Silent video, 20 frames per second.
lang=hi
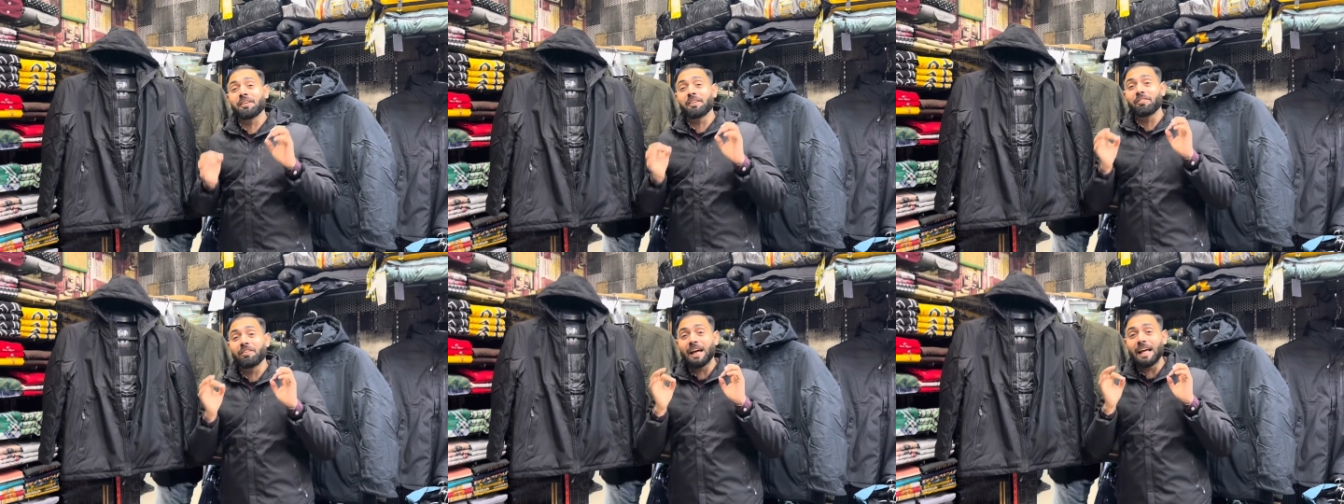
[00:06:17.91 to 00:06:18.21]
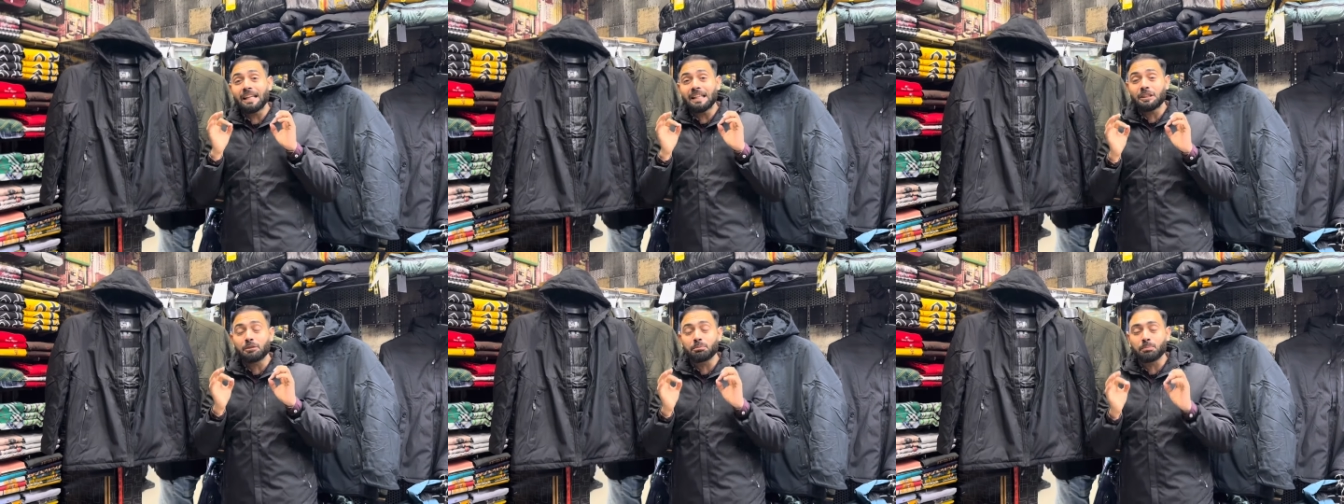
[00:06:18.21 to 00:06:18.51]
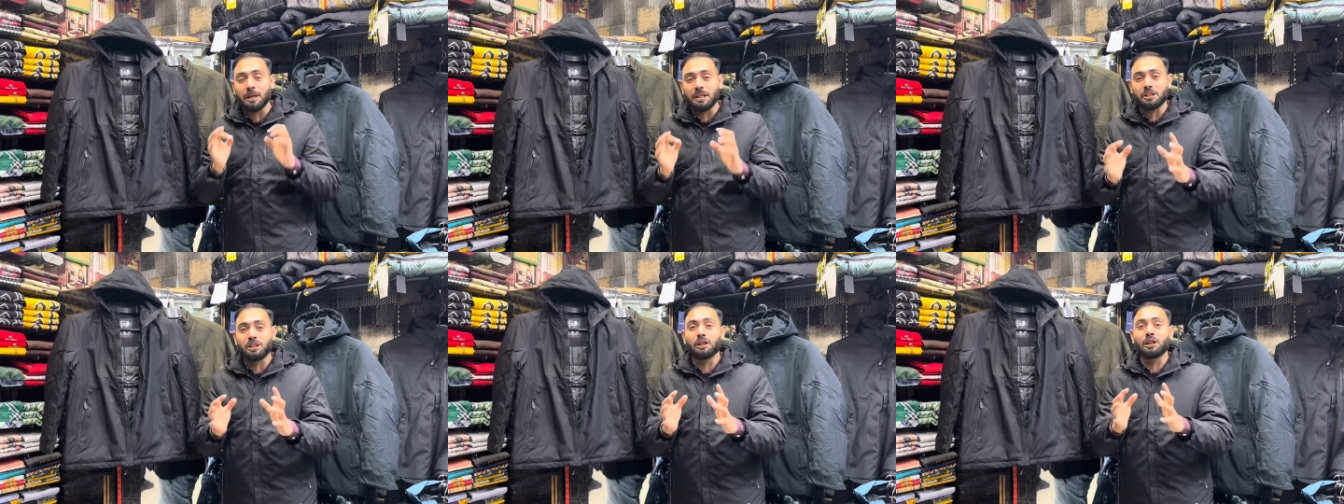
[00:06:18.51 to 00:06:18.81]
वेरी
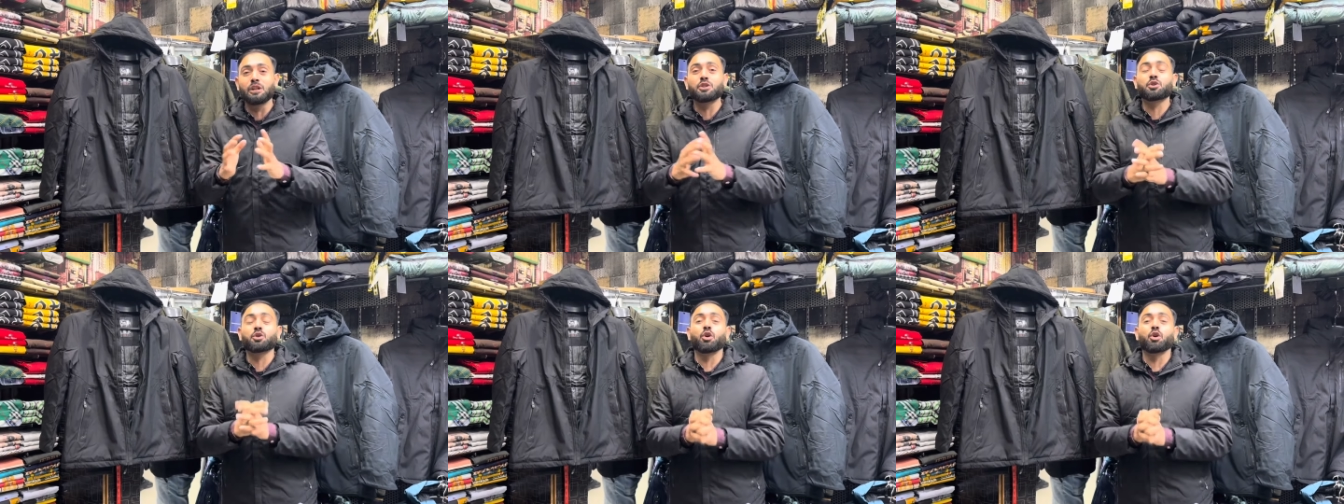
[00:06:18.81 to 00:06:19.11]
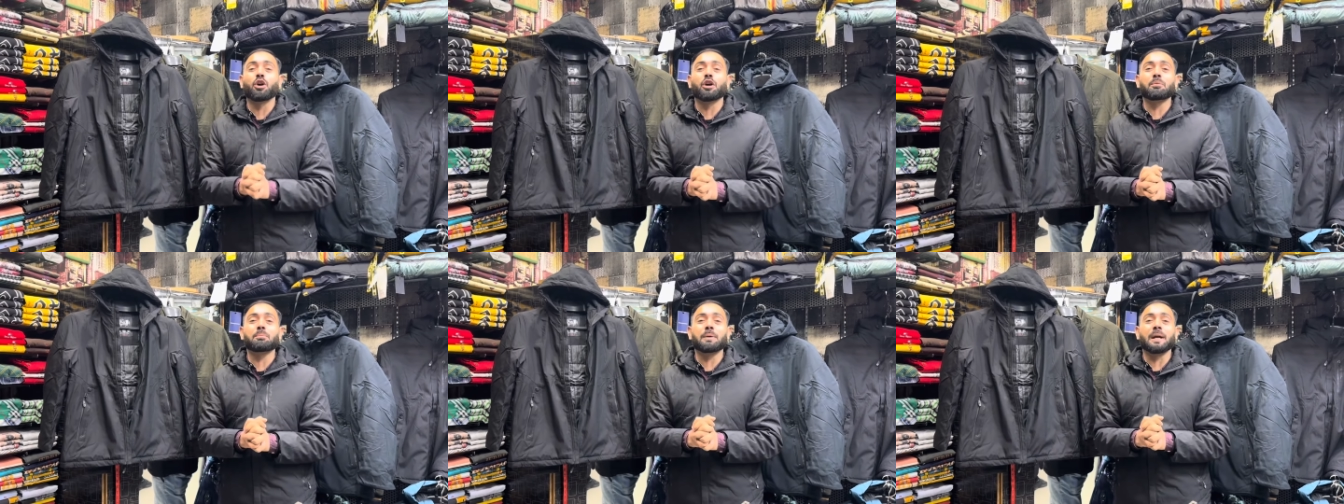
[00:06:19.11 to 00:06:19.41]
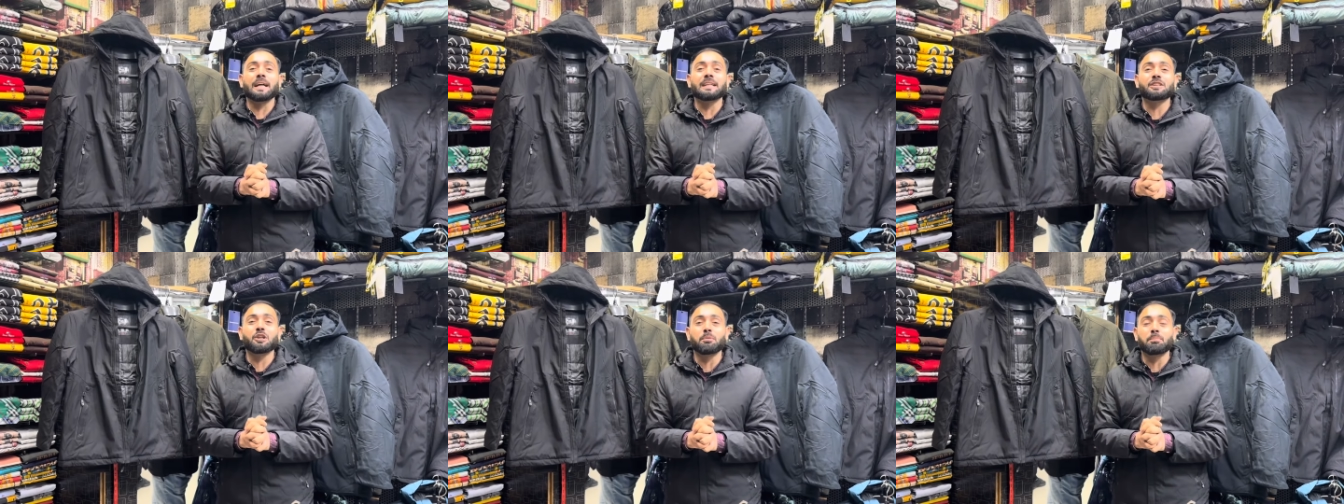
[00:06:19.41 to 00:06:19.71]
स्पेशल डिस्काउंट
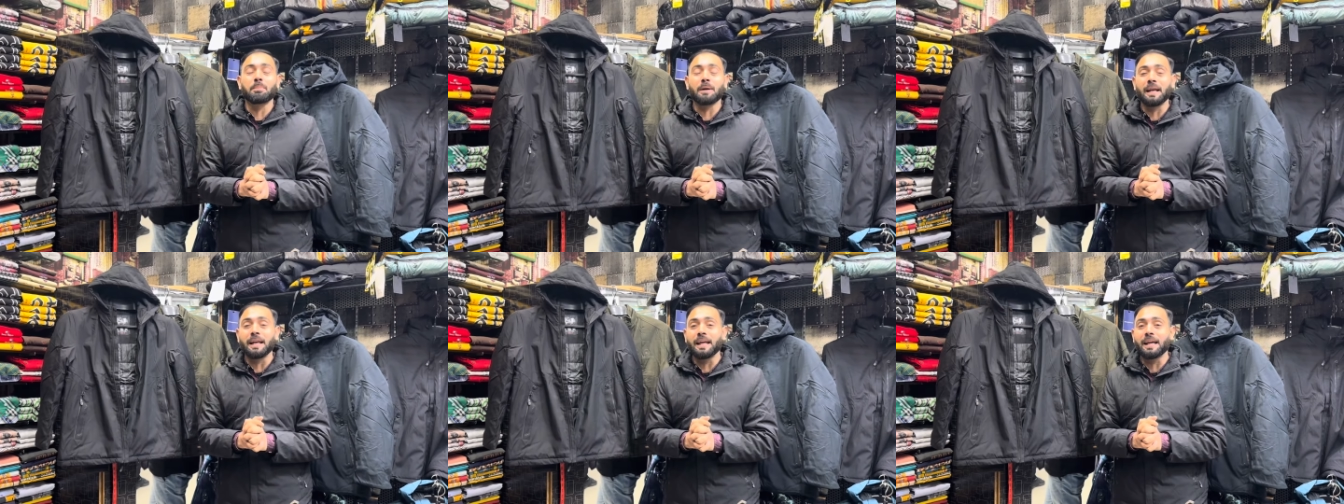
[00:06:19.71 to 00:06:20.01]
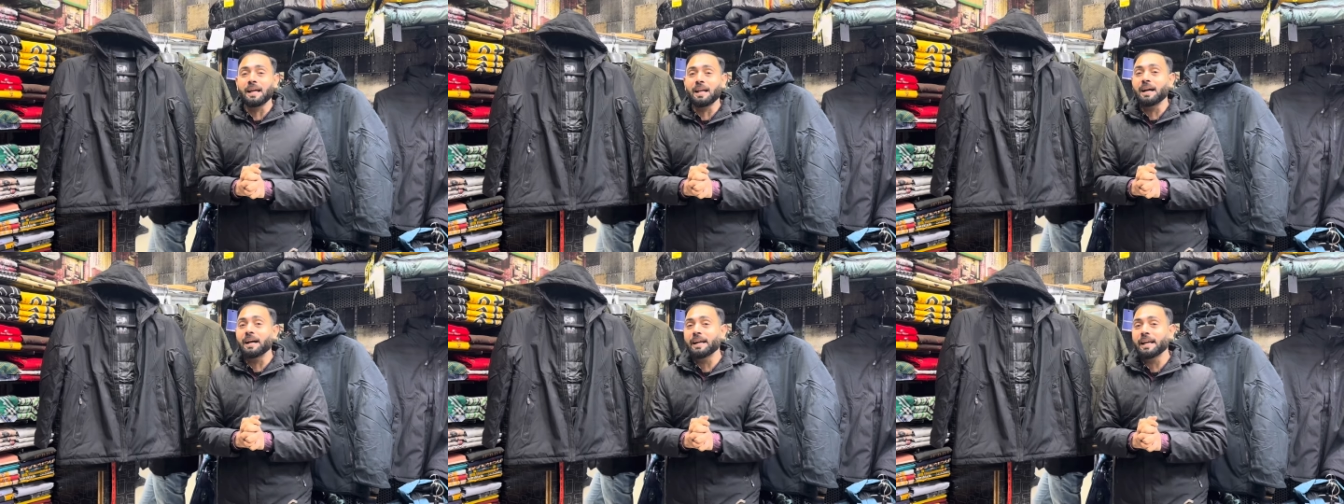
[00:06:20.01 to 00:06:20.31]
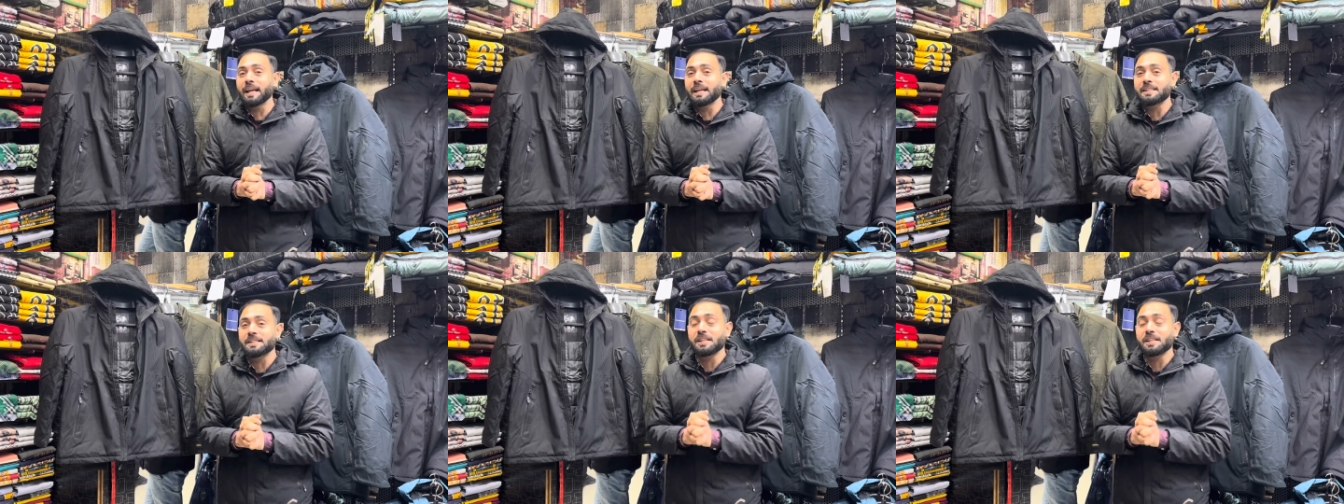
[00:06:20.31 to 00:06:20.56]
प्राइस के ऊपर लेकर आ गया